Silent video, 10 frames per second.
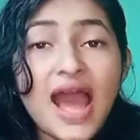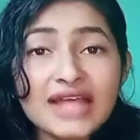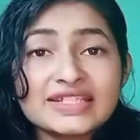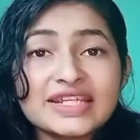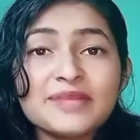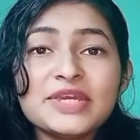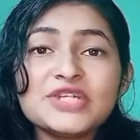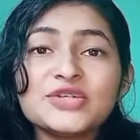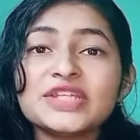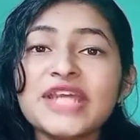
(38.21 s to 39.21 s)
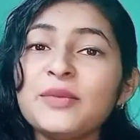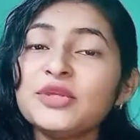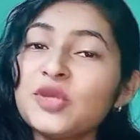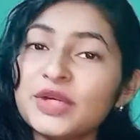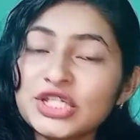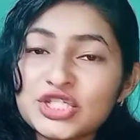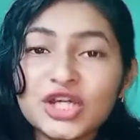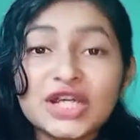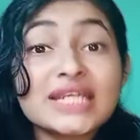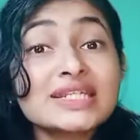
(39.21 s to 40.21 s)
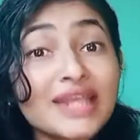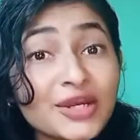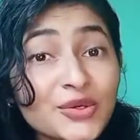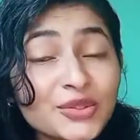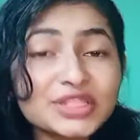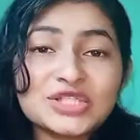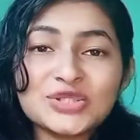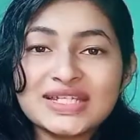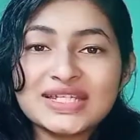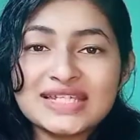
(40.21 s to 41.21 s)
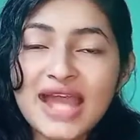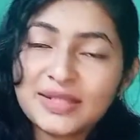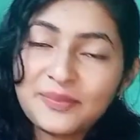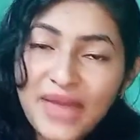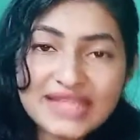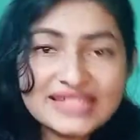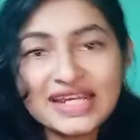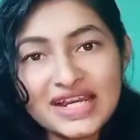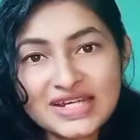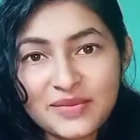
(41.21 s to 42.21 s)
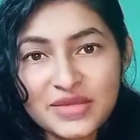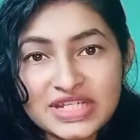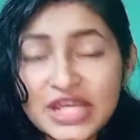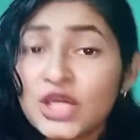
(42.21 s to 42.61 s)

আজকের ভিডিওতে আমি তোমাদের সঙ্গে শেয়ার করতে চলেছি একটা ম্যাজিক্যাল রেমেডি